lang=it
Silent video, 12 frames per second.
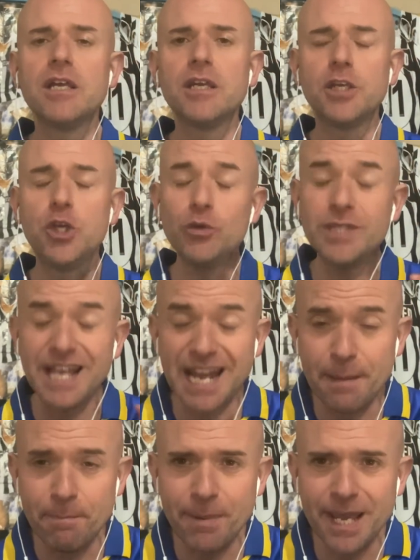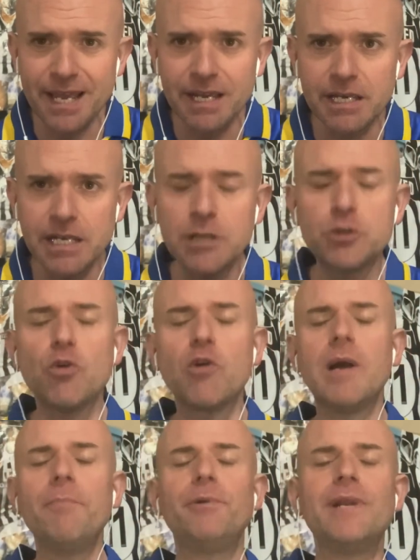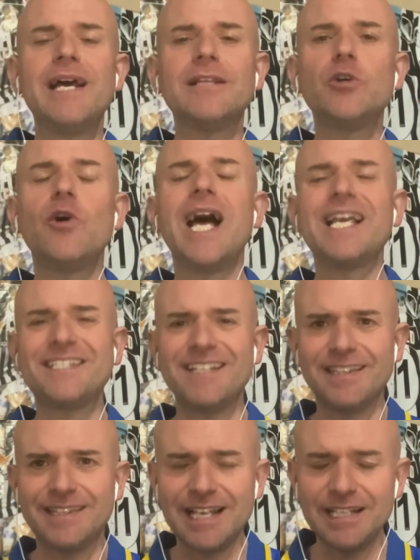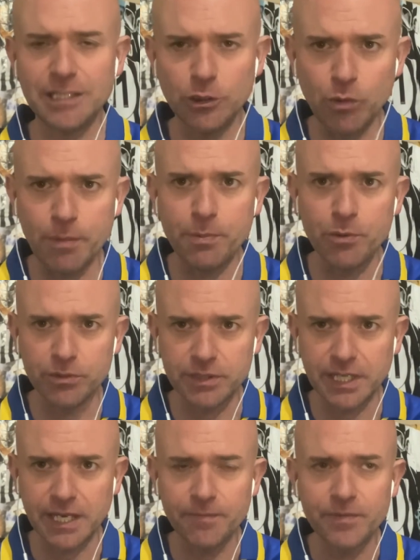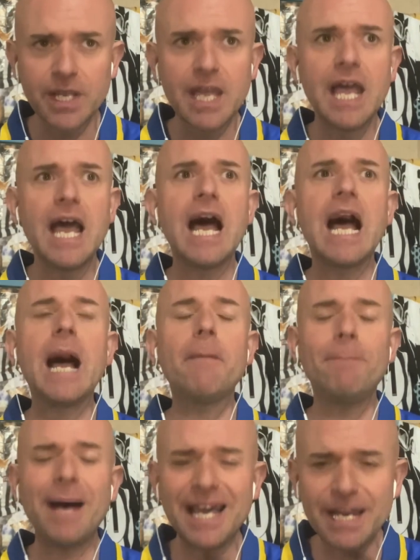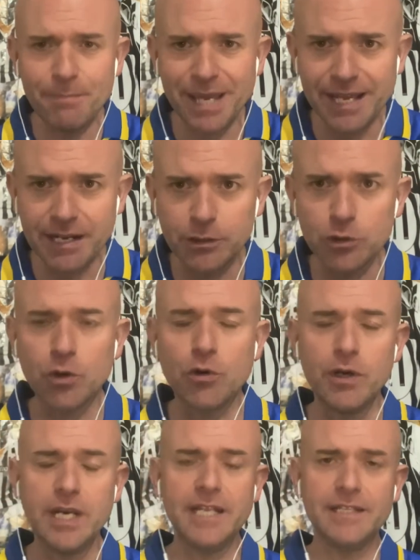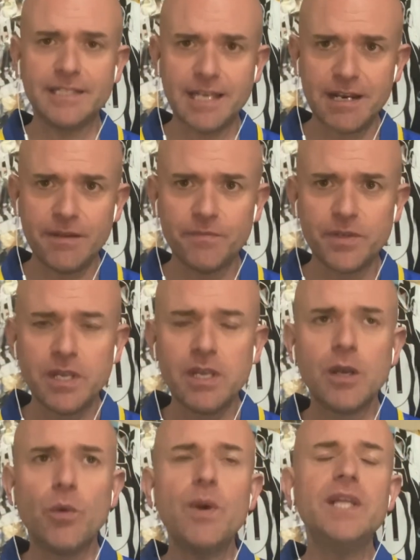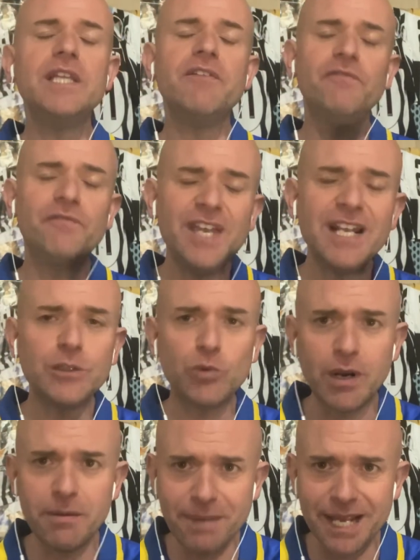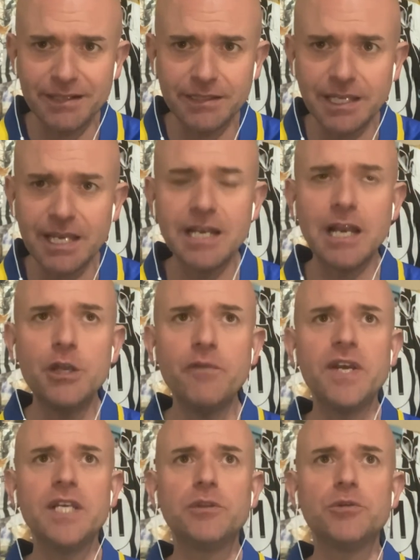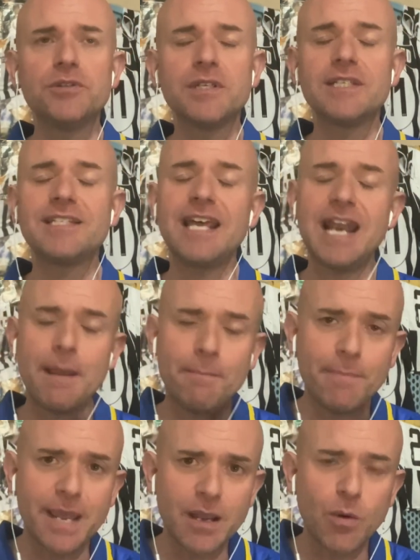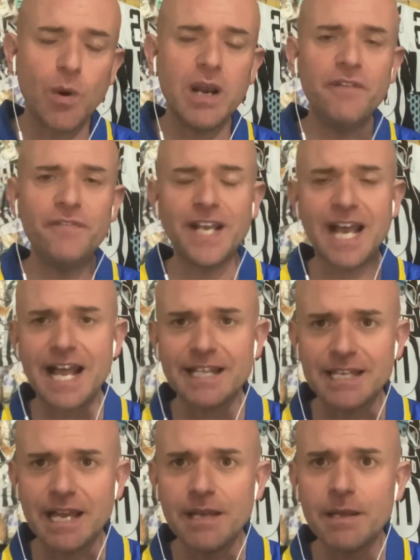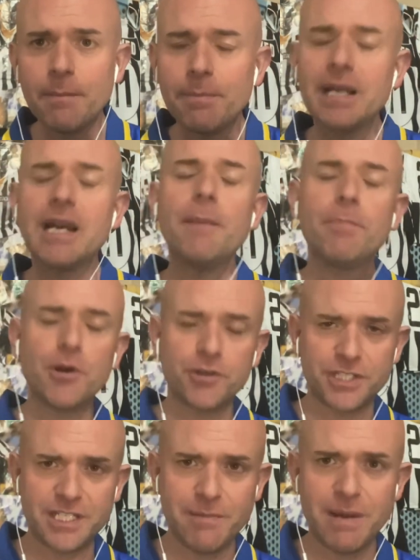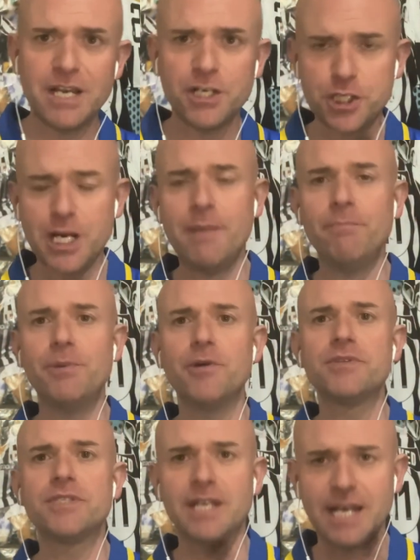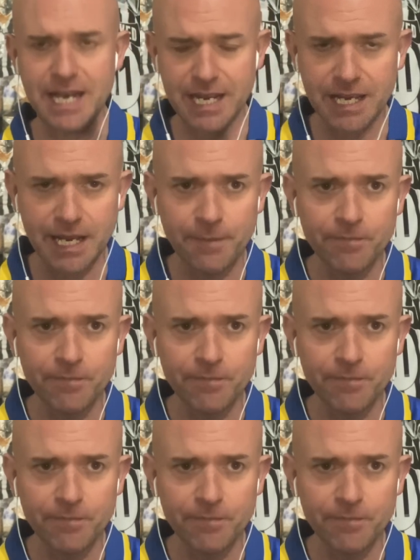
chiuderebbe il suo campionato a 72 punti, a pari merito con l'Inter, quindi virtualmente la Juventus sarebbe qualificata per la prossima Champions League.